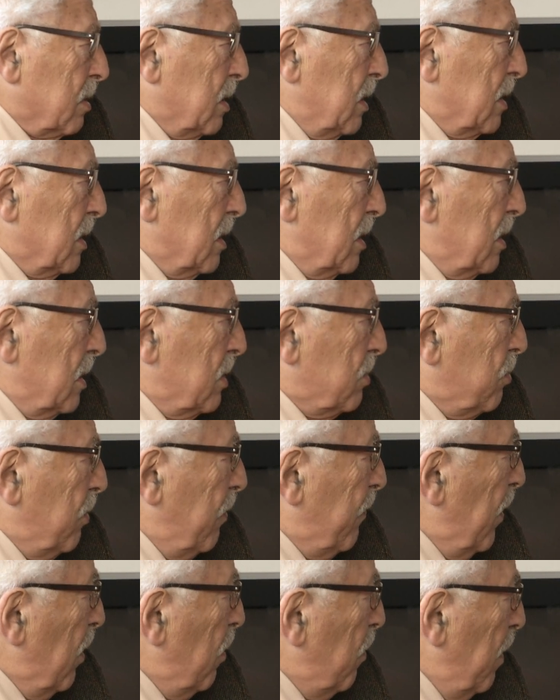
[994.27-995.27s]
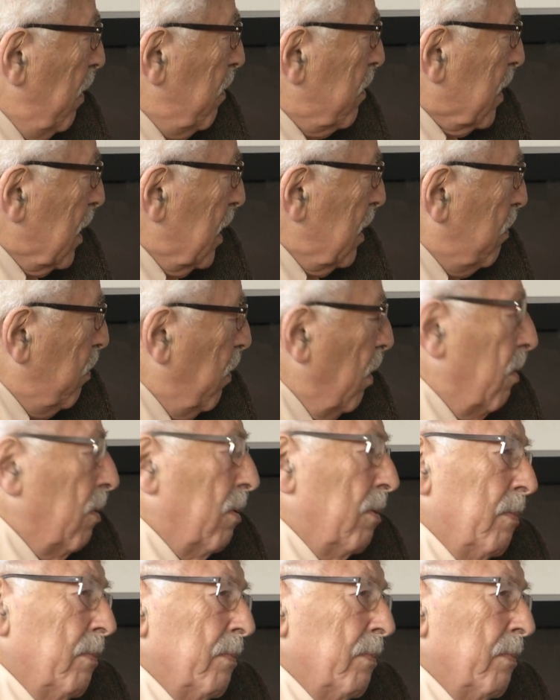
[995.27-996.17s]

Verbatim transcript: qui suivaient le même traitement.